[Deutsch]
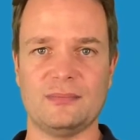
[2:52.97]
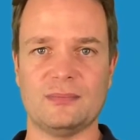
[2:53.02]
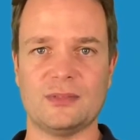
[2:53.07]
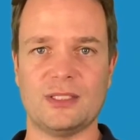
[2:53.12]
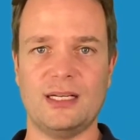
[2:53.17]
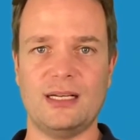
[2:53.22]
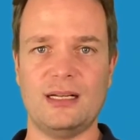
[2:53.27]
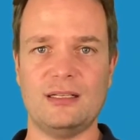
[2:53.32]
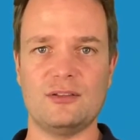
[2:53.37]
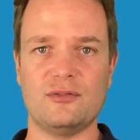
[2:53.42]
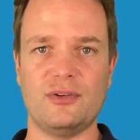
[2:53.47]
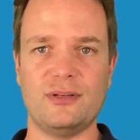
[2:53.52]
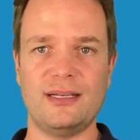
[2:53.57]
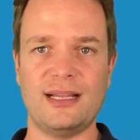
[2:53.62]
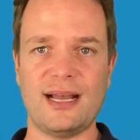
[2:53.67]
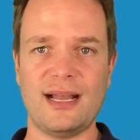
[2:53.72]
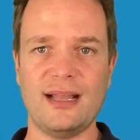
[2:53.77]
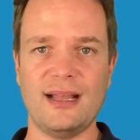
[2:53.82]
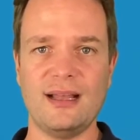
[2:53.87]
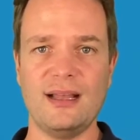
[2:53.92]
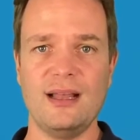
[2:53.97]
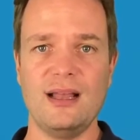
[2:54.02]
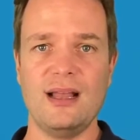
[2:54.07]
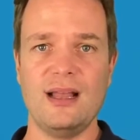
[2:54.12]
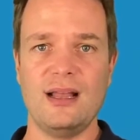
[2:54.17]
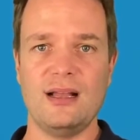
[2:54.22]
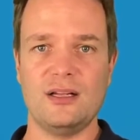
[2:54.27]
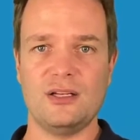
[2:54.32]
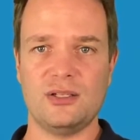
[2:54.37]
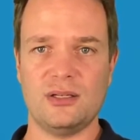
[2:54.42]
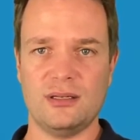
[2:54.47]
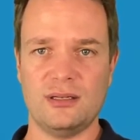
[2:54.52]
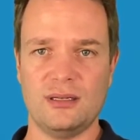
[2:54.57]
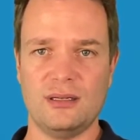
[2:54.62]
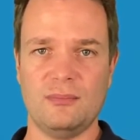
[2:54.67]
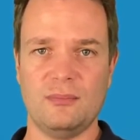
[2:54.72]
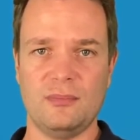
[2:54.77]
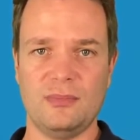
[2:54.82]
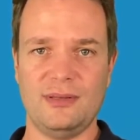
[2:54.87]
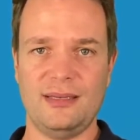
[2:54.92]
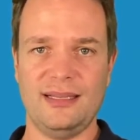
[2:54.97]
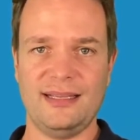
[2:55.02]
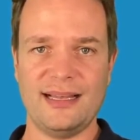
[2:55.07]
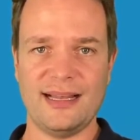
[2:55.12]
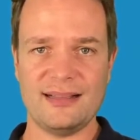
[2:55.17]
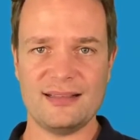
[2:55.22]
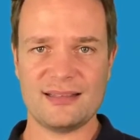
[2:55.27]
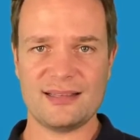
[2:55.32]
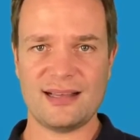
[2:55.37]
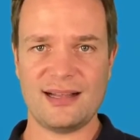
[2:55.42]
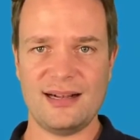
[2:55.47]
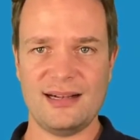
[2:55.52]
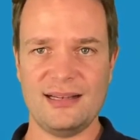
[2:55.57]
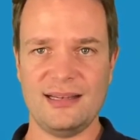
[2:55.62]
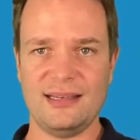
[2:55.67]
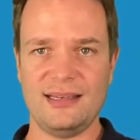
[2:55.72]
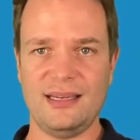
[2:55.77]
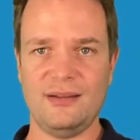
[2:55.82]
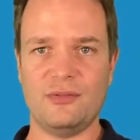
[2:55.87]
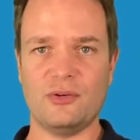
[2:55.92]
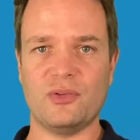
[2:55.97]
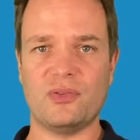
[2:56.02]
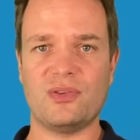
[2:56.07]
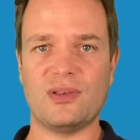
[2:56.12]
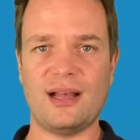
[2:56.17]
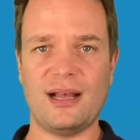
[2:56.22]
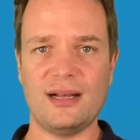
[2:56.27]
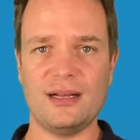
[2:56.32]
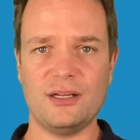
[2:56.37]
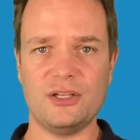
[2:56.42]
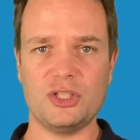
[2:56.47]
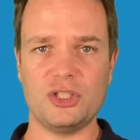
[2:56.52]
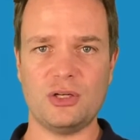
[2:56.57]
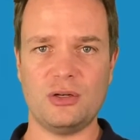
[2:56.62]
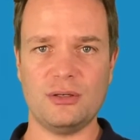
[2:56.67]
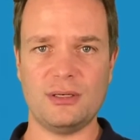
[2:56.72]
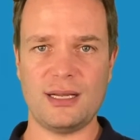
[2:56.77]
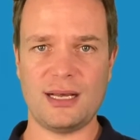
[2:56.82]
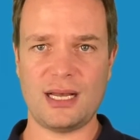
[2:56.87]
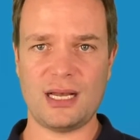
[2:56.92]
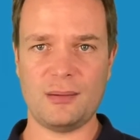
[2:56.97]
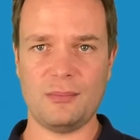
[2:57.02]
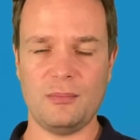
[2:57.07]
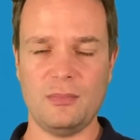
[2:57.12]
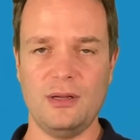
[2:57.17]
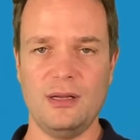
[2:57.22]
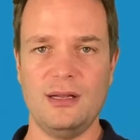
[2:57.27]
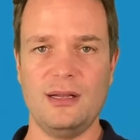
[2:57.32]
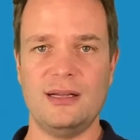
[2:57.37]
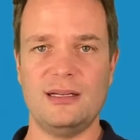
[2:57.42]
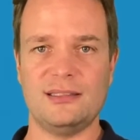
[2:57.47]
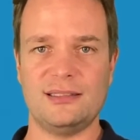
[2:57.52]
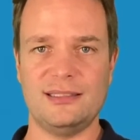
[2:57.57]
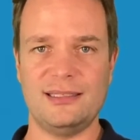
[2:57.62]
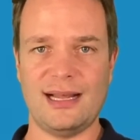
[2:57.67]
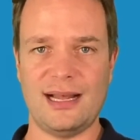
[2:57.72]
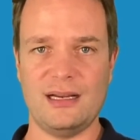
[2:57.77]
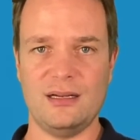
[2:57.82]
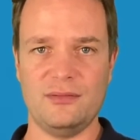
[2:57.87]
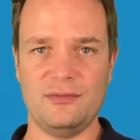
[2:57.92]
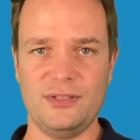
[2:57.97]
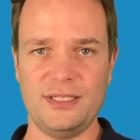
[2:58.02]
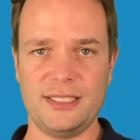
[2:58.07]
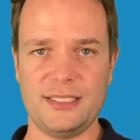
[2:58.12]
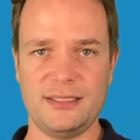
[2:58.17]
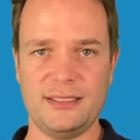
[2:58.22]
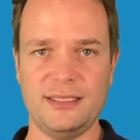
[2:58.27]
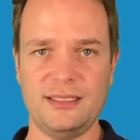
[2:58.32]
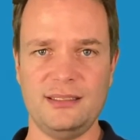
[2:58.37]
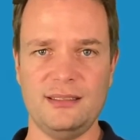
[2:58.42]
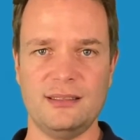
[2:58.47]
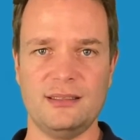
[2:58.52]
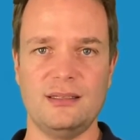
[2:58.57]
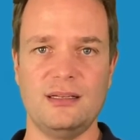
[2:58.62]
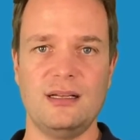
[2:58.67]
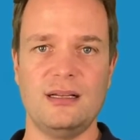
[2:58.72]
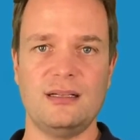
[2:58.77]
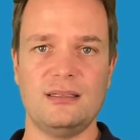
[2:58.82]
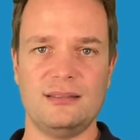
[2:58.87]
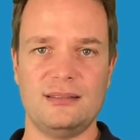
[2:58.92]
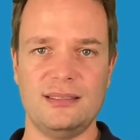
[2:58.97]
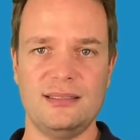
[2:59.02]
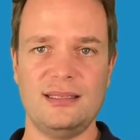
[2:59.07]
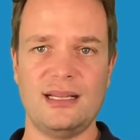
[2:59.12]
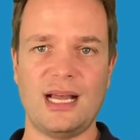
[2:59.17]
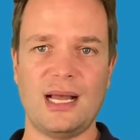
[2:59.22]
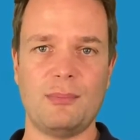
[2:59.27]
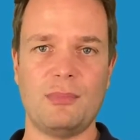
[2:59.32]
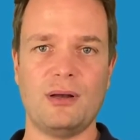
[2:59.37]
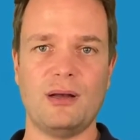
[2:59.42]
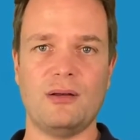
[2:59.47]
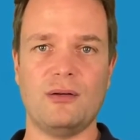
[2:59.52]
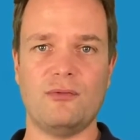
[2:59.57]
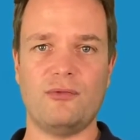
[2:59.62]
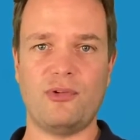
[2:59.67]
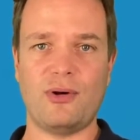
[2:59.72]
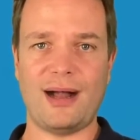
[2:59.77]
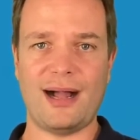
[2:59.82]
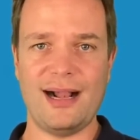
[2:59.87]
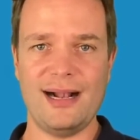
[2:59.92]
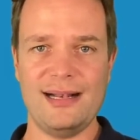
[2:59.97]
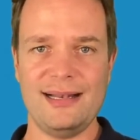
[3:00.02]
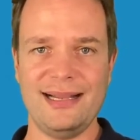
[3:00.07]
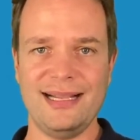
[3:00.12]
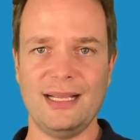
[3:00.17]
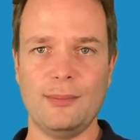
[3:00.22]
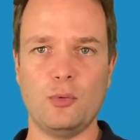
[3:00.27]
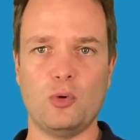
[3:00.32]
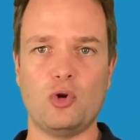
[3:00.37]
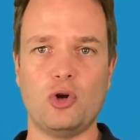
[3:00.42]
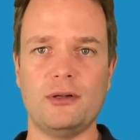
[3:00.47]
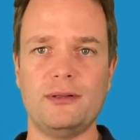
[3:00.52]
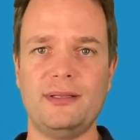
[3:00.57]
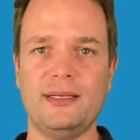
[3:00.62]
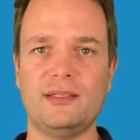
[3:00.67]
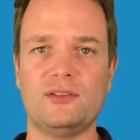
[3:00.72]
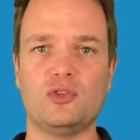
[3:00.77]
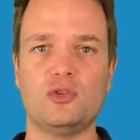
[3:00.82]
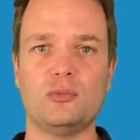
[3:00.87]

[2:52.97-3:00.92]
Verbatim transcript: Ja, also von daher ähm, die Kennzahlen, die wir uns angeschaut haben, sind alle wichtig, sind aber vor allen Dingen im Kontext zu